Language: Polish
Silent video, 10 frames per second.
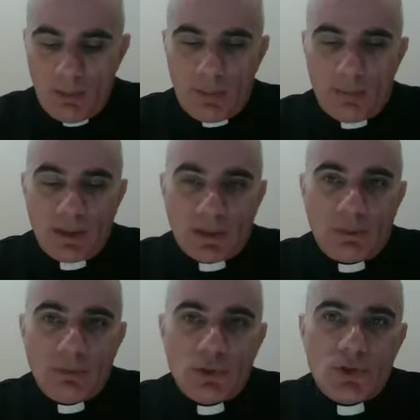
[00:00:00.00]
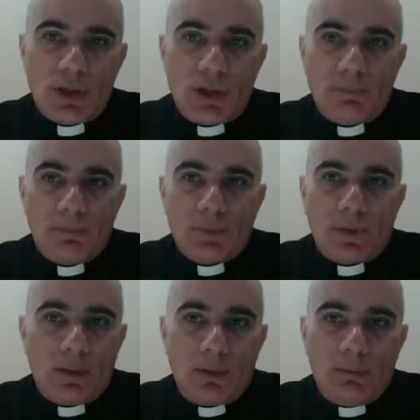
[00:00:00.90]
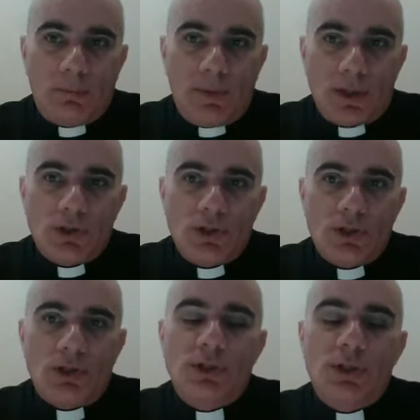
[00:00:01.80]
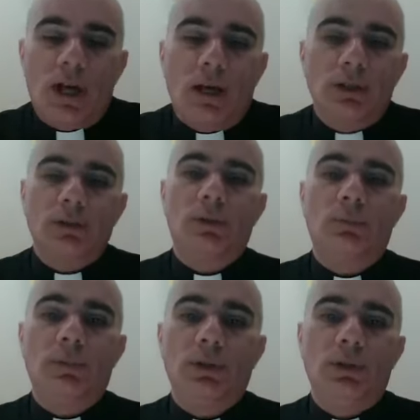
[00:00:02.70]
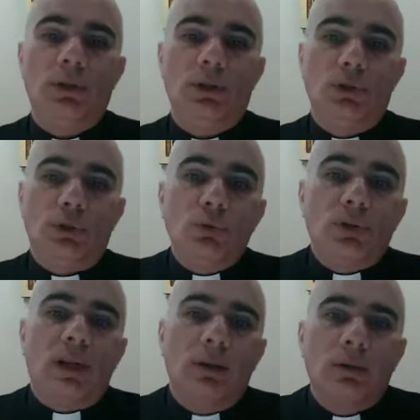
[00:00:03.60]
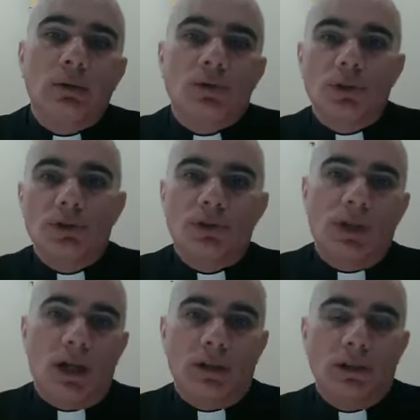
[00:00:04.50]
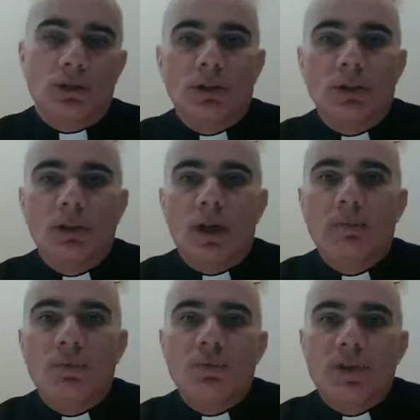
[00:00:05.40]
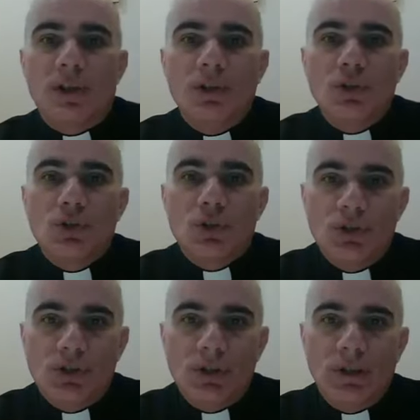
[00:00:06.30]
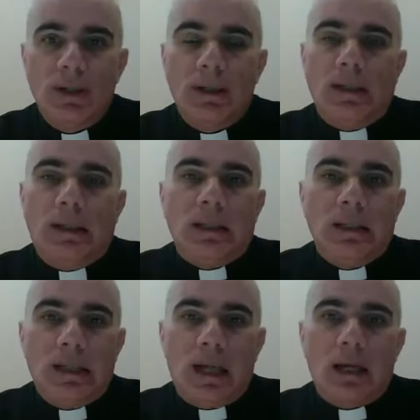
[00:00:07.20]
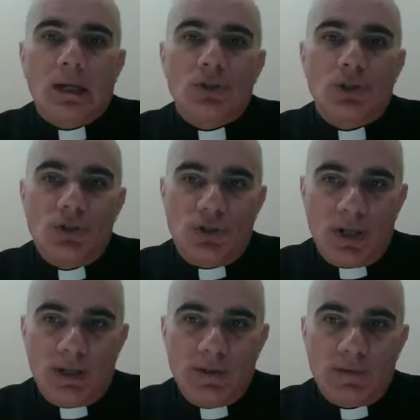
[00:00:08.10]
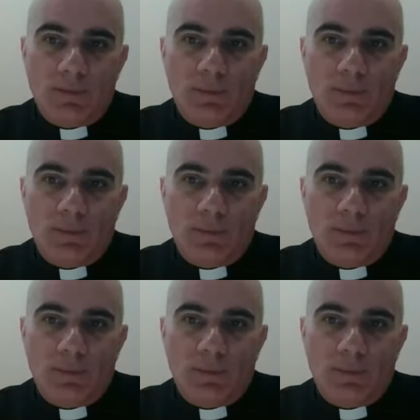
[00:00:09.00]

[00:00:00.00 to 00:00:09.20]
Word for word: Pamiętajmy, że pierwsi chrześcijanie to byli judeo-chrześcijanie, czyli nawróceni Żydzi na chrześcijaństwo.